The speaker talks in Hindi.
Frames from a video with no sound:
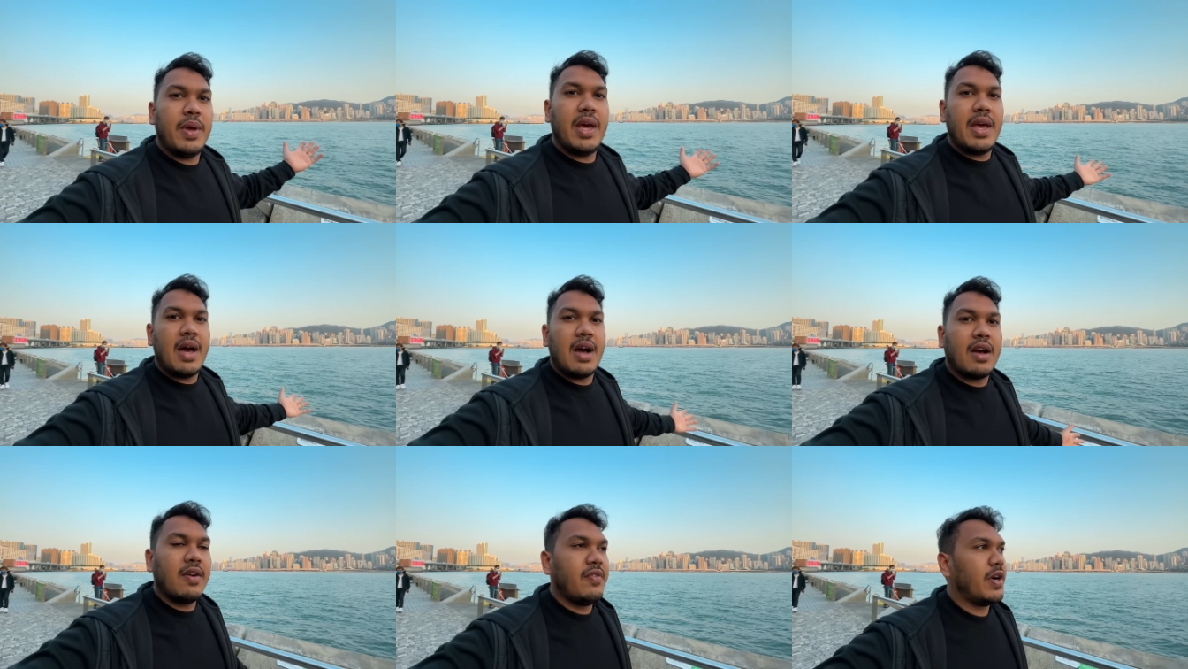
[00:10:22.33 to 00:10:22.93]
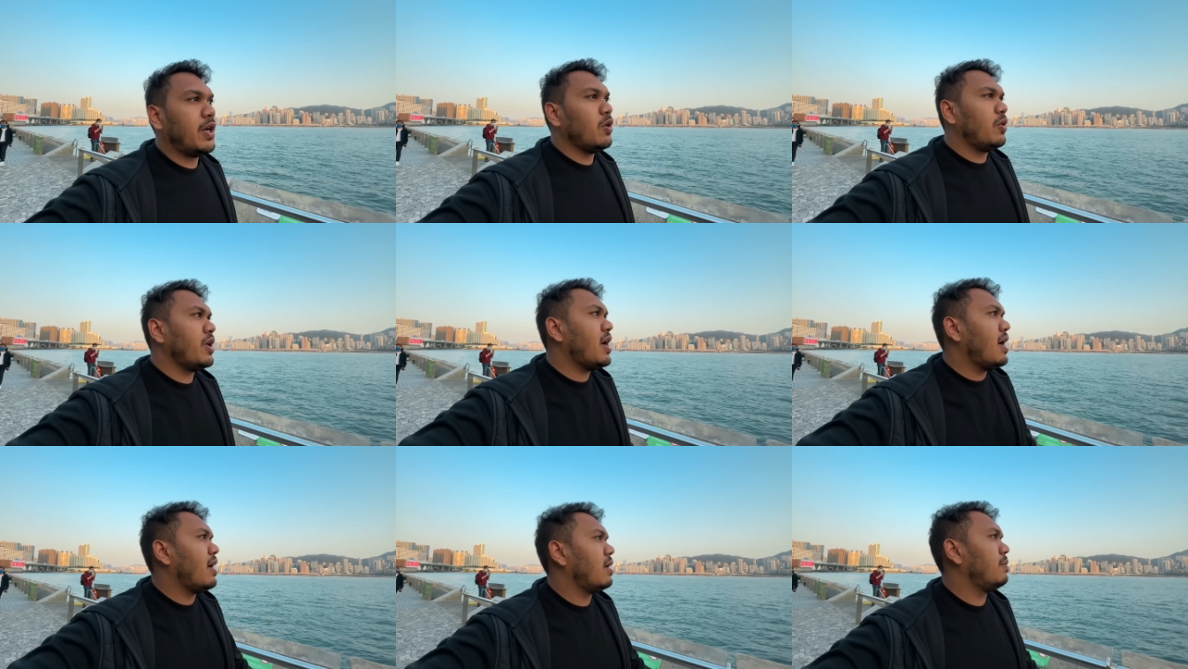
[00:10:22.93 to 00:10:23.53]
है यहाँ का
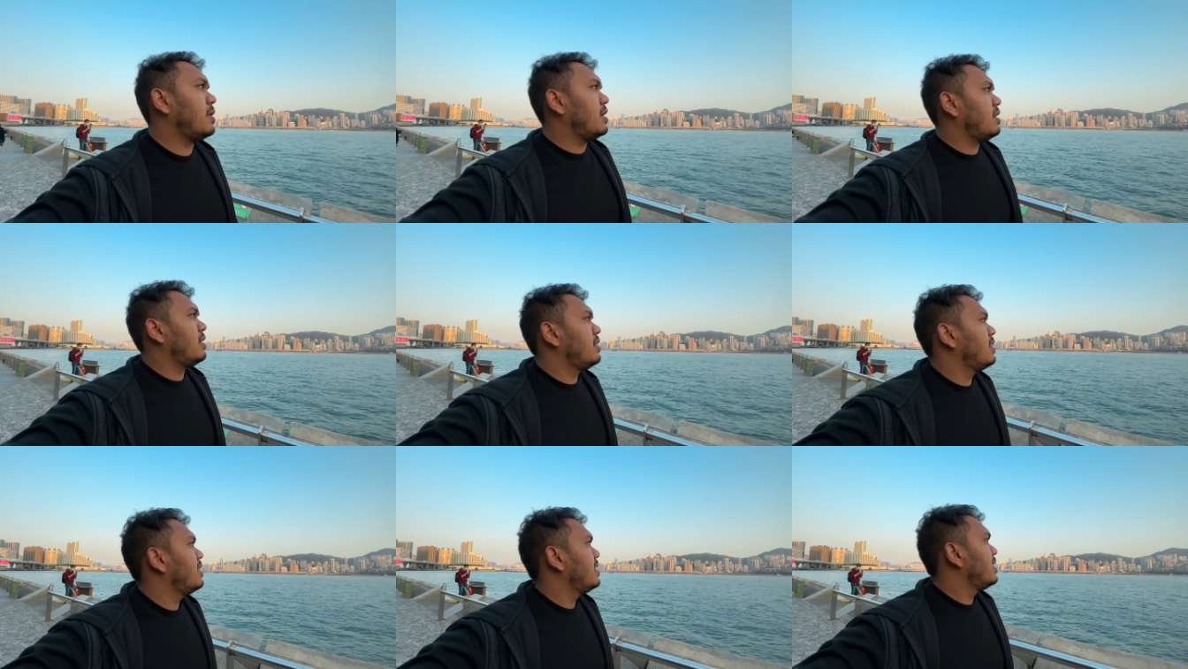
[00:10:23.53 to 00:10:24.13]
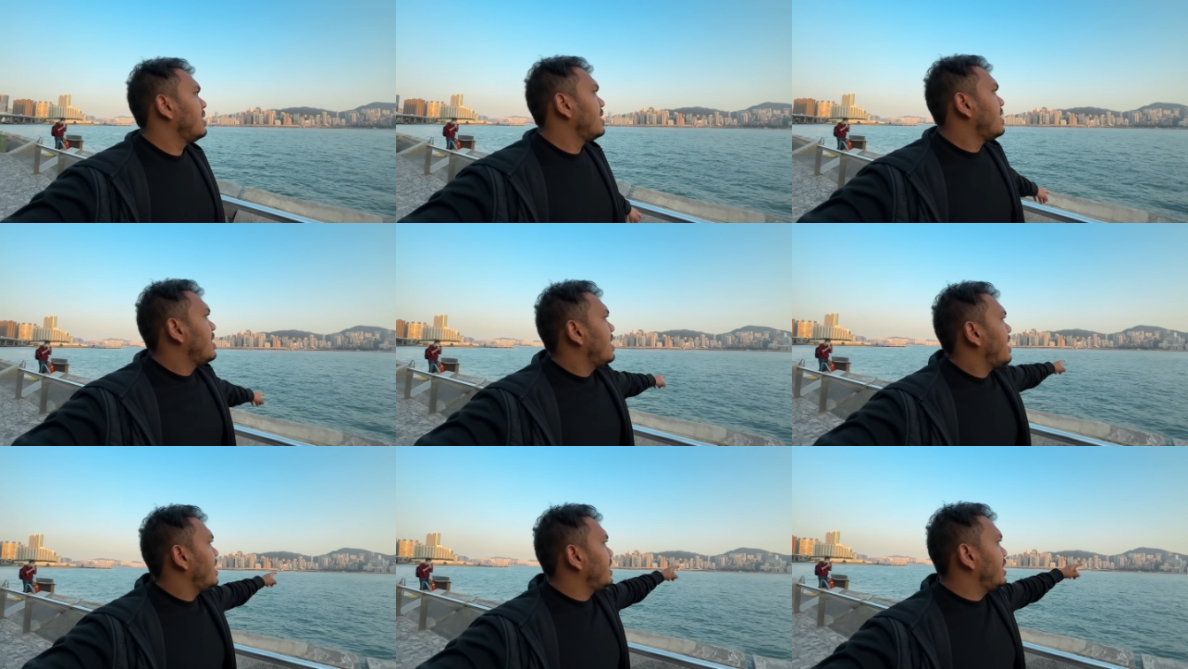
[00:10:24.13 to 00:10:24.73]
विक्टोरिया हार्बर
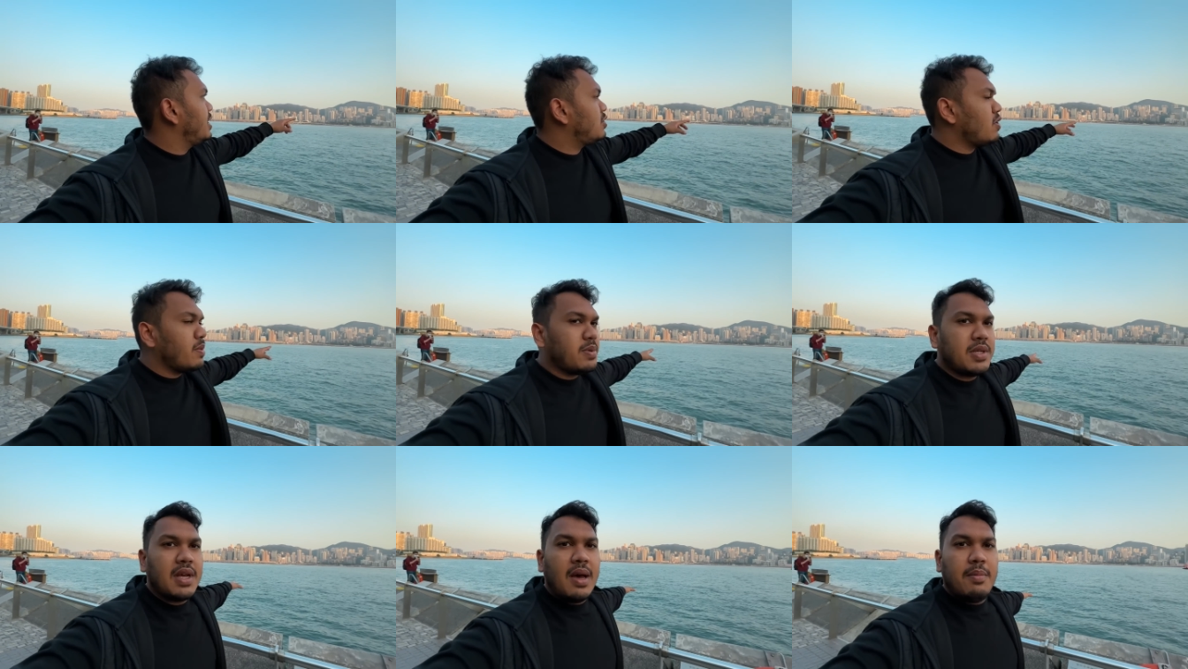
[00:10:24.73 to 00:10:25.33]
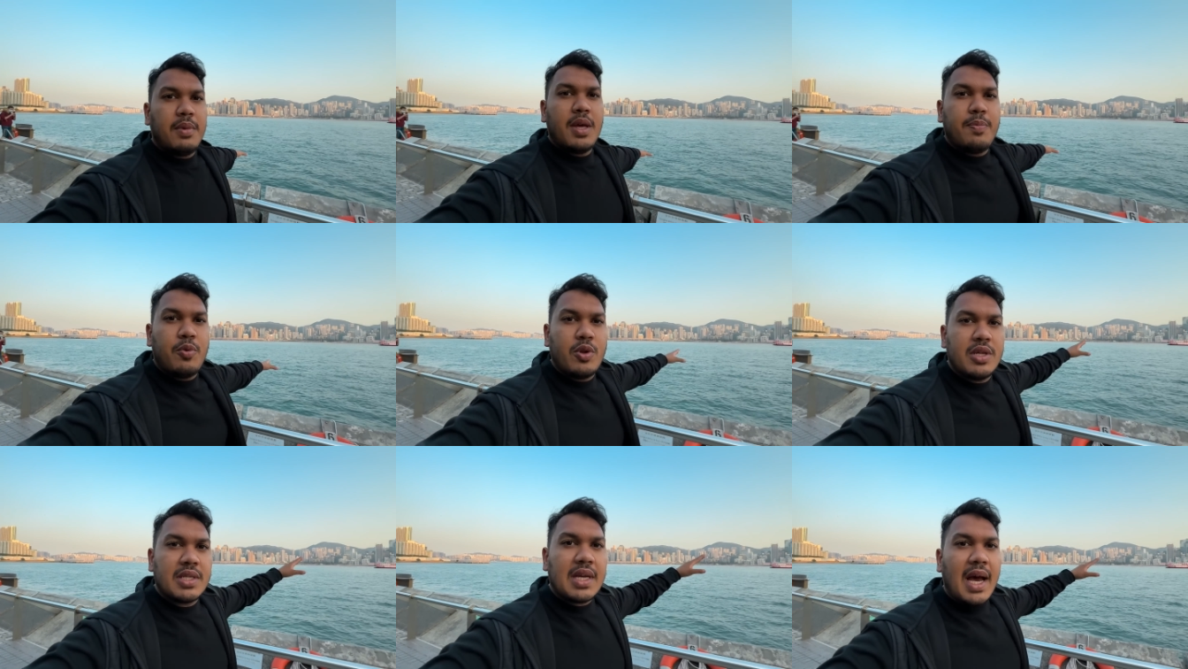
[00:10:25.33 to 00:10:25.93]
एंड ये जो आप सामने
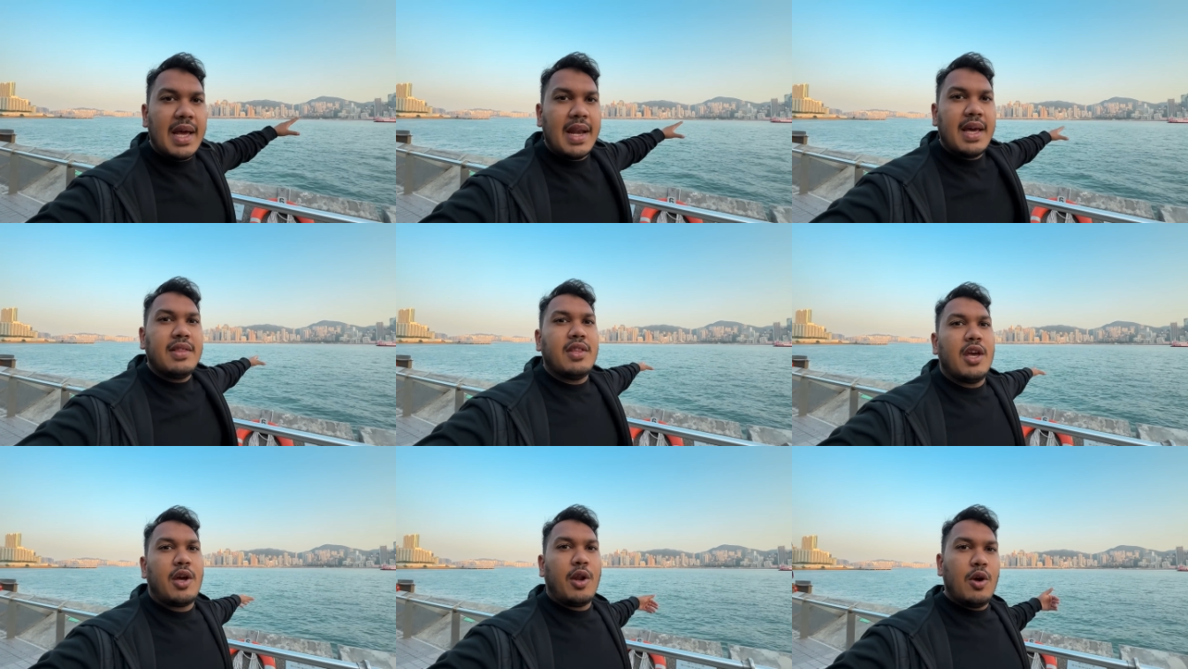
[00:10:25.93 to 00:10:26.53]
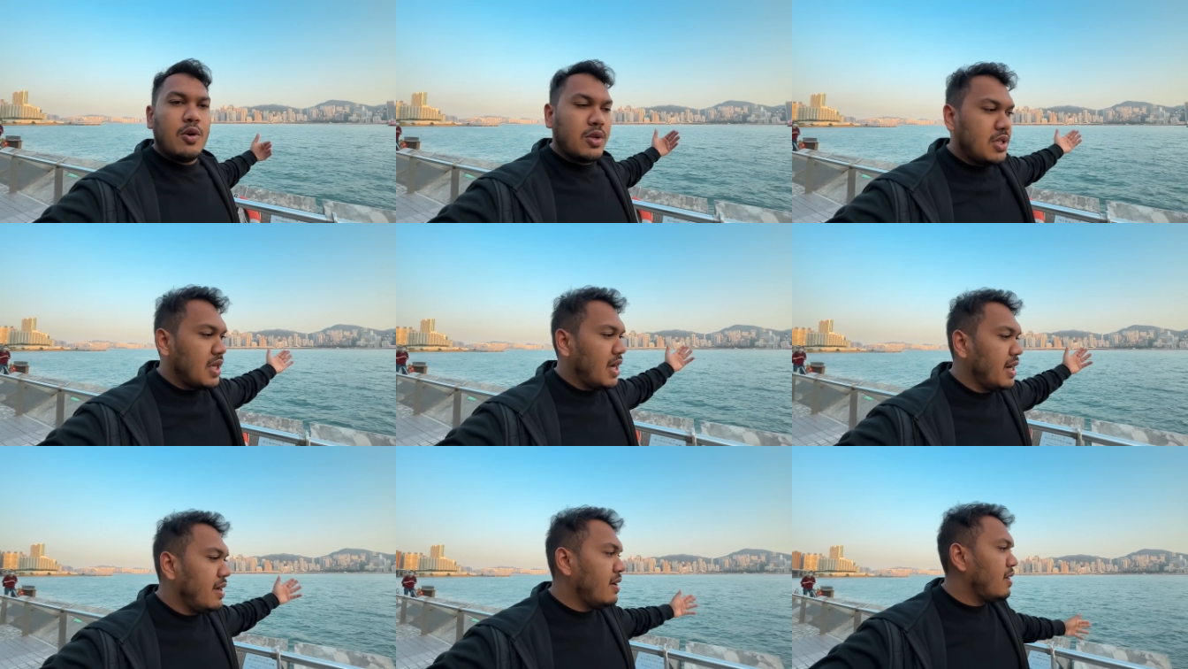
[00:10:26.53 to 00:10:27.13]
पूरी स्काईलाइन देख रहे हो उस
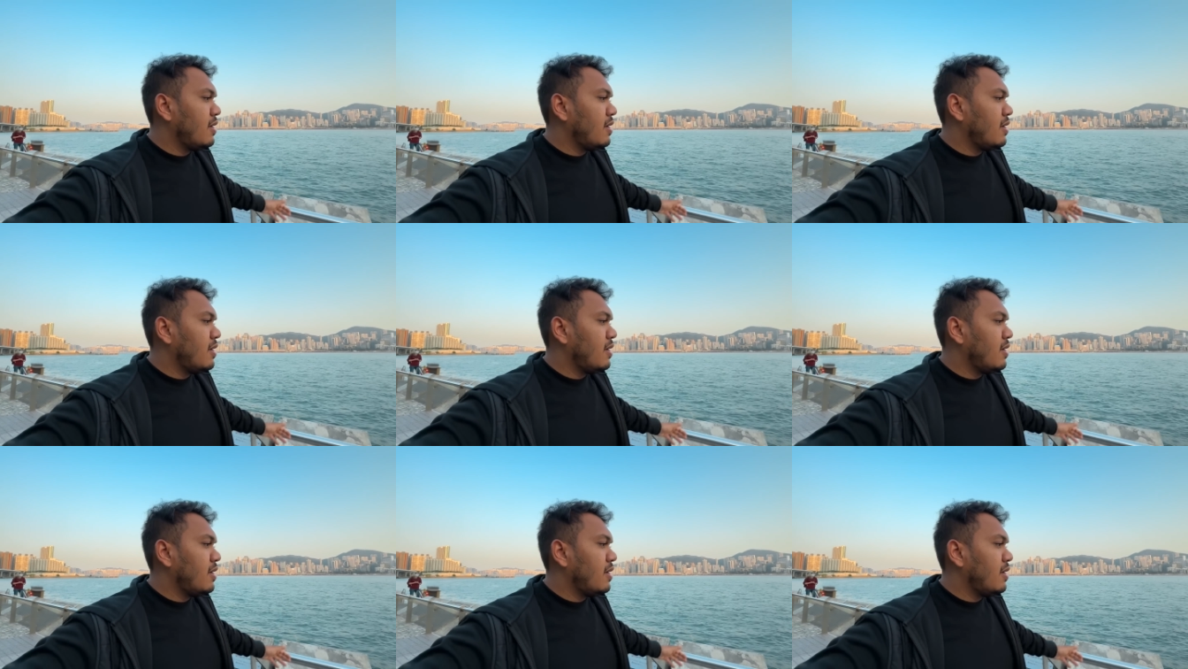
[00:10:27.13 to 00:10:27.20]
साइड